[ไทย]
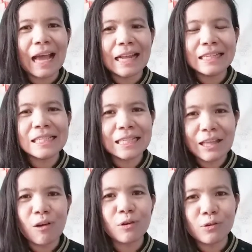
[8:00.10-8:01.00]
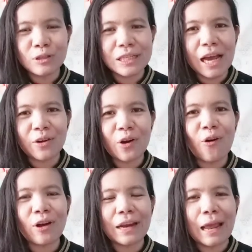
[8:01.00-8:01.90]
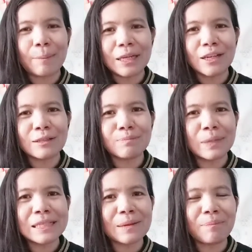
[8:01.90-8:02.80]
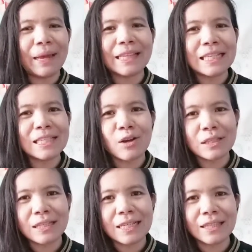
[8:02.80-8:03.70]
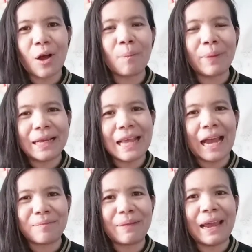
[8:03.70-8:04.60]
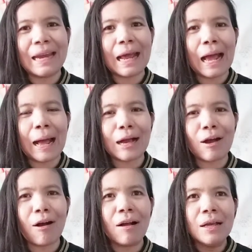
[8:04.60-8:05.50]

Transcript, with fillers: การที่จะต้องกดชักโครกเนี่ยมันก็ไม่จำเป็นที่จะจะต้องประหยัดไหมนะคะ ก็